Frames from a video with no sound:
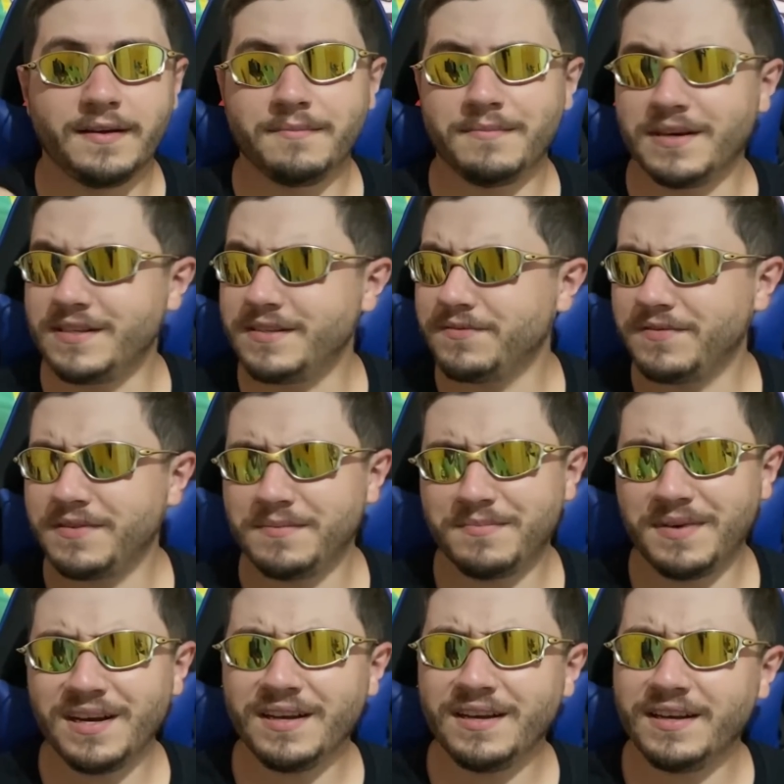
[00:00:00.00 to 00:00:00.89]
Mas enfim,
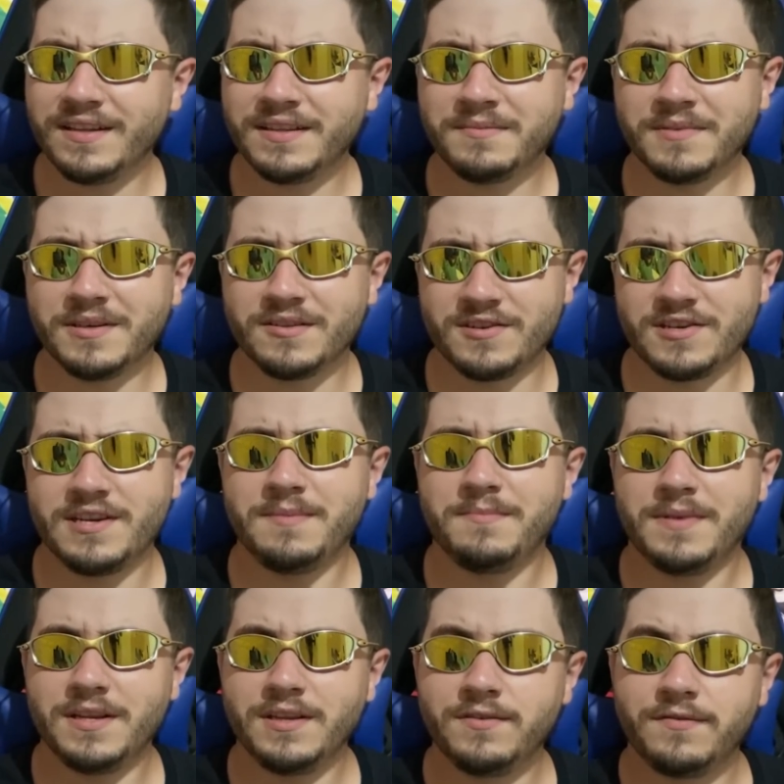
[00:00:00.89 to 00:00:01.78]
bacana, mano. Achei
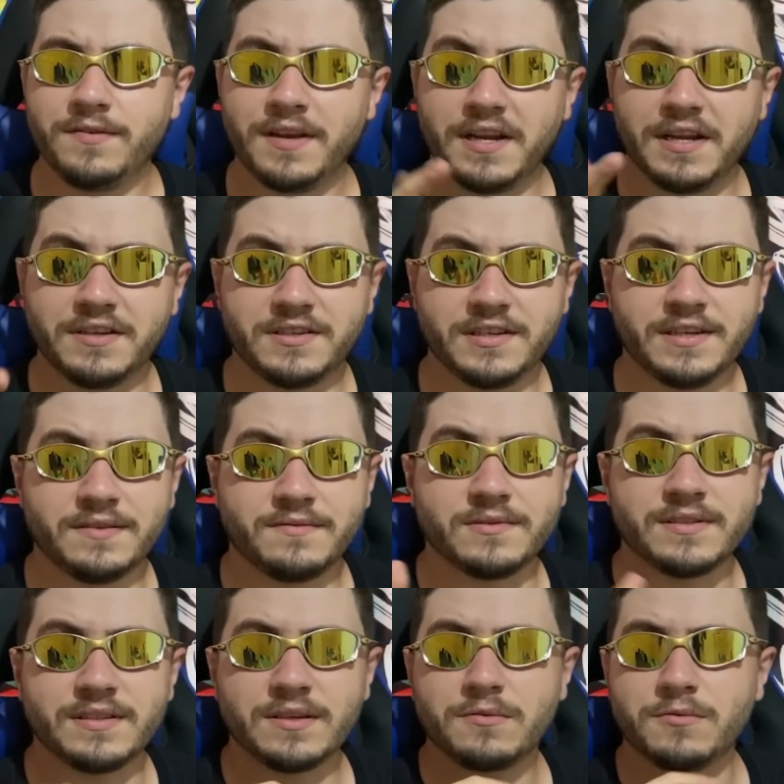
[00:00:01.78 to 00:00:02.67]
bem diferente. E aí,
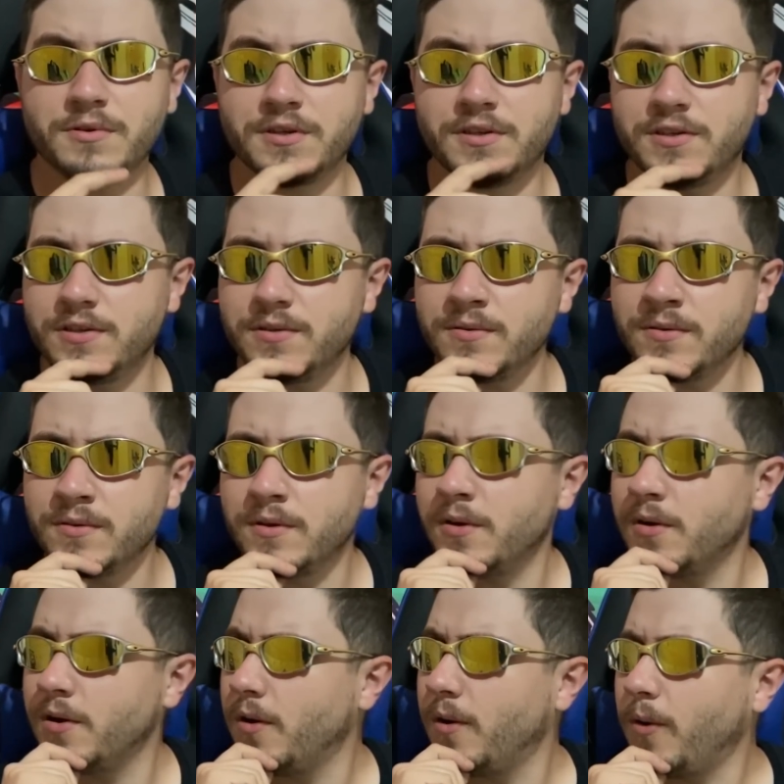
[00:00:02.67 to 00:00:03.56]
você curtiu
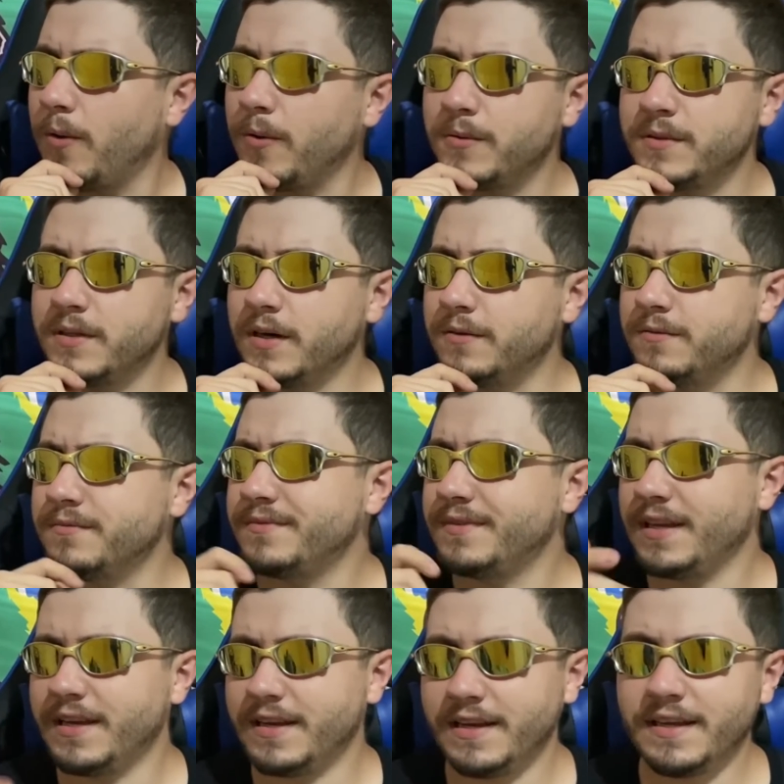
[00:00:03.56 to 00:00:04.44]
ou não?
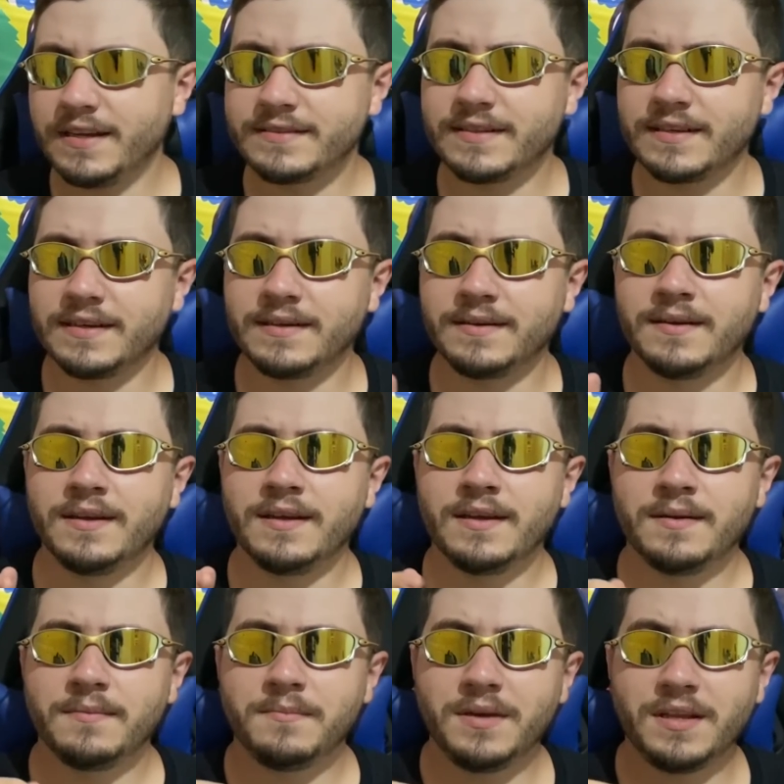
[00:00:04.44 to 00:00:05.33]
Teria essa
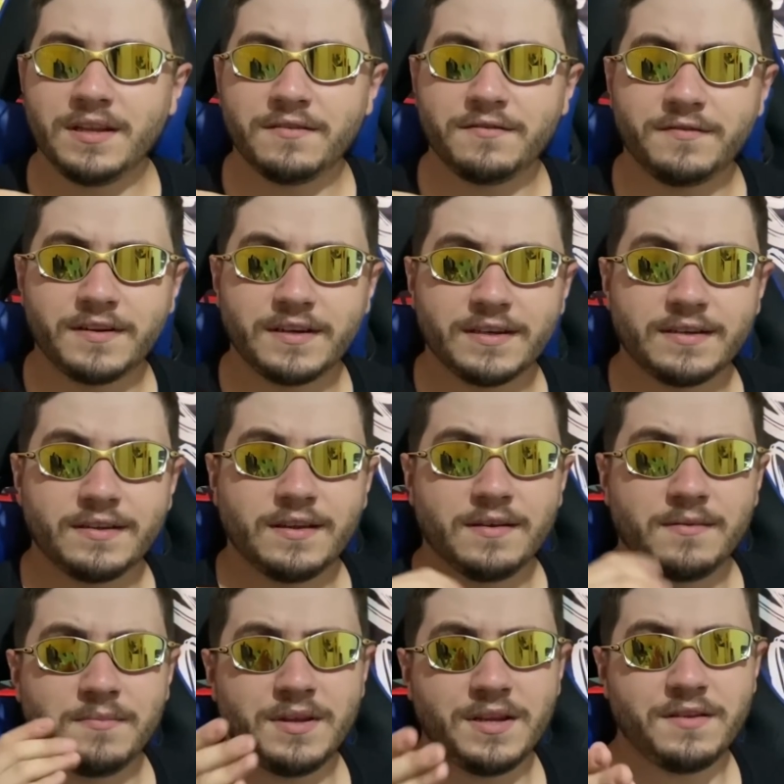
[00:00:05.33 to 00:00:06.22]
minivan,
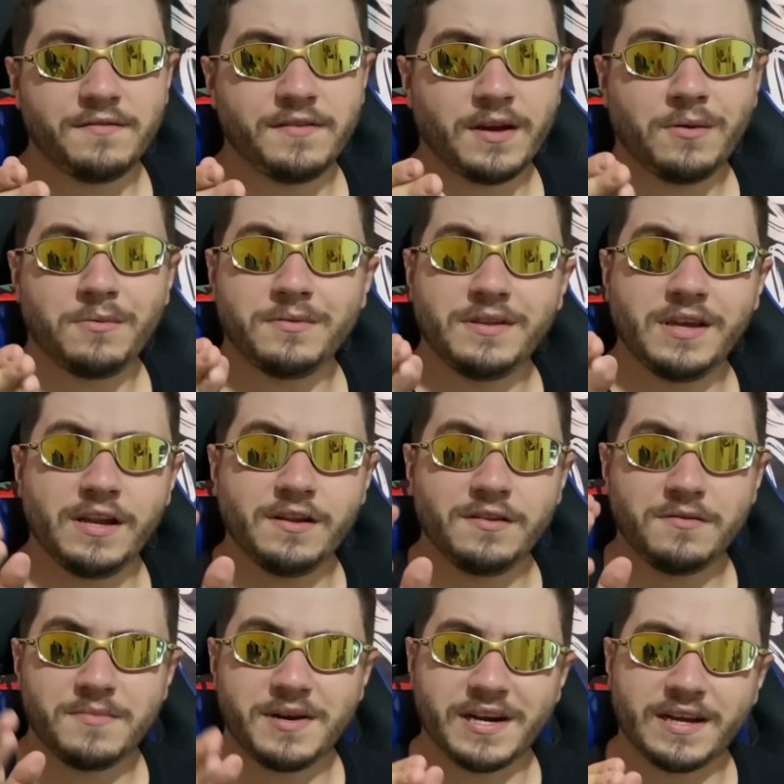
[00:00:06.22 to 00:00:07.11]
miniveco dele
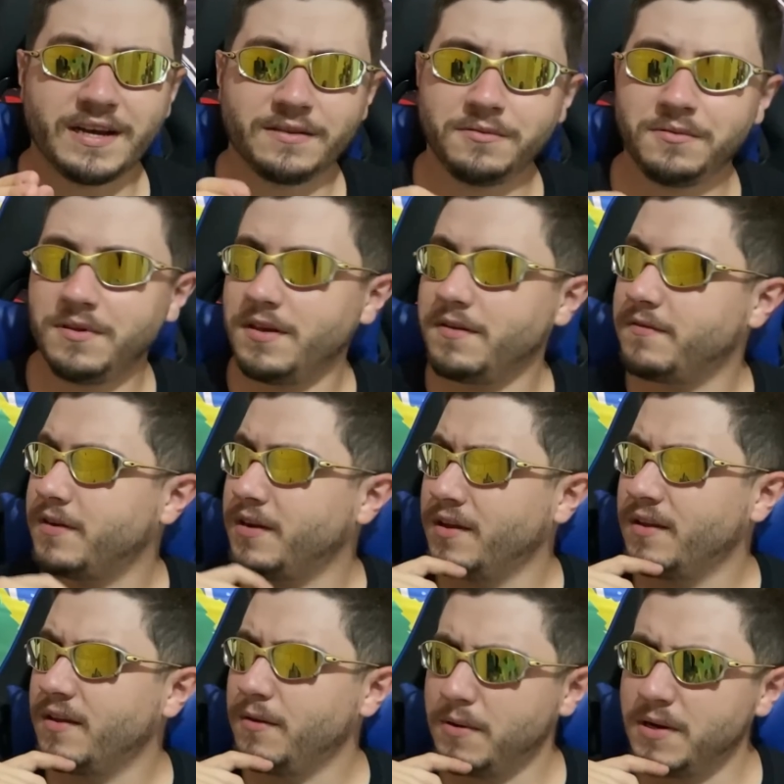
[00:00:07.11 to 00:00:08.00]
do Mercado Livre?
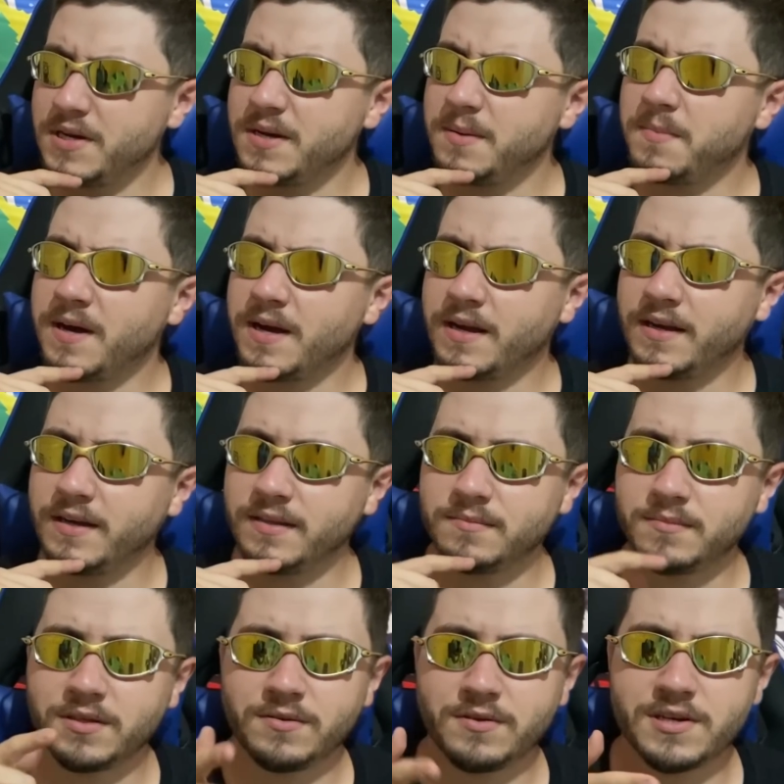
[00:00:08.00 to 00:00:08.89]
Eu achei
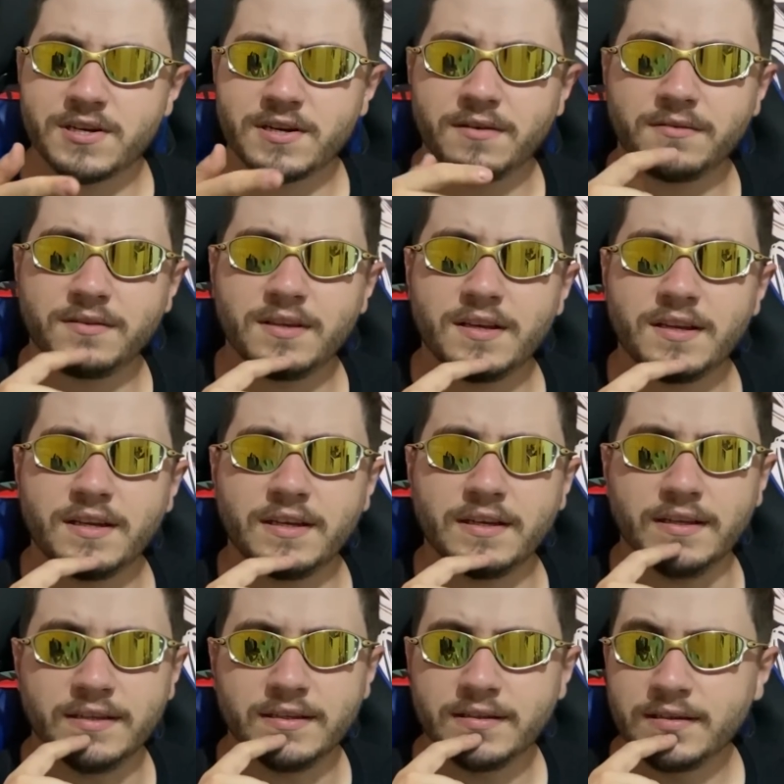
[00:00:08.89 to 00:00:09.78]
bacana, mano. acho que eu
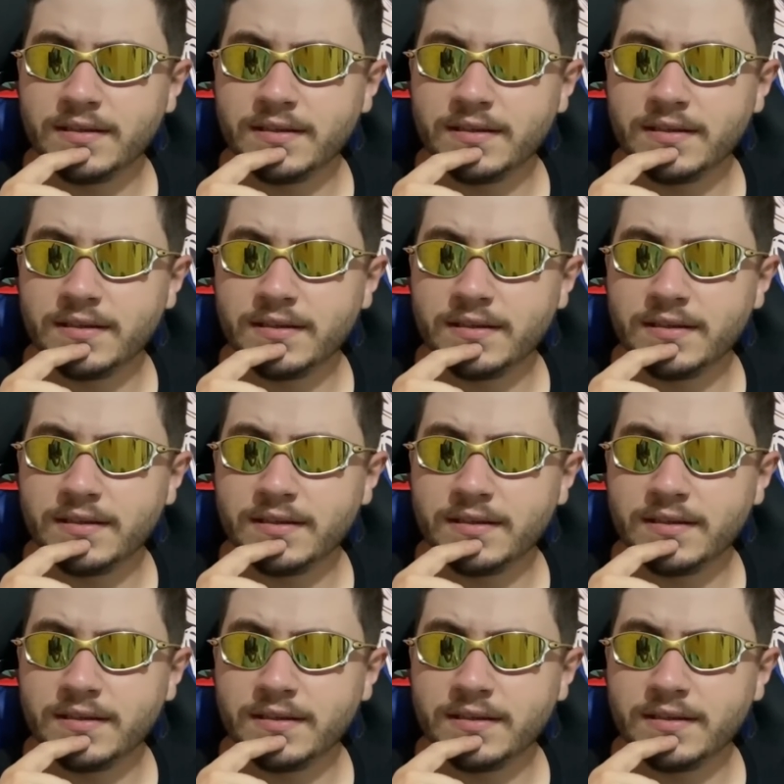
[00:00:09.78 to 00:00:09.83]
teria.